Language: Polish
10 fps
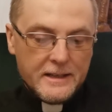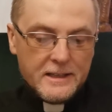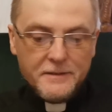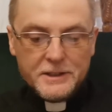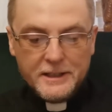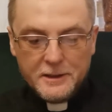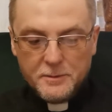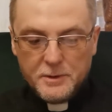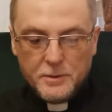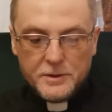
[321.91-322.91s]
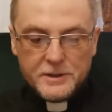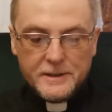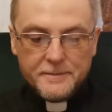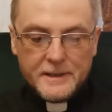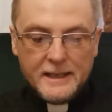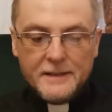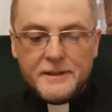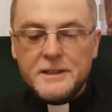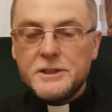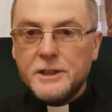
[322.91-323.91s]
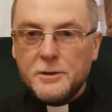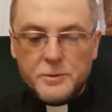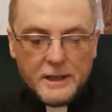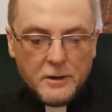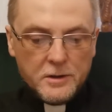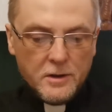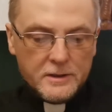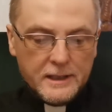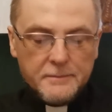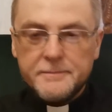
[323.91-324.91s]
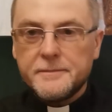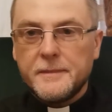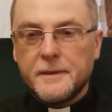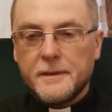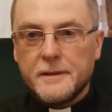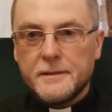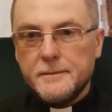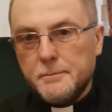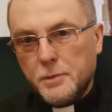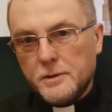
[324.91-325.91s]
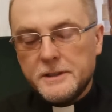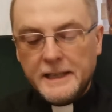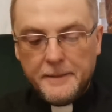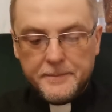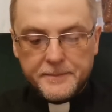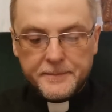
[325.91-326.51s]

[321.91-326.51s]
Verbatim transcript: Nie widzę jego miłości, a nawet nie szanuję. Odchodzę, bo chcę.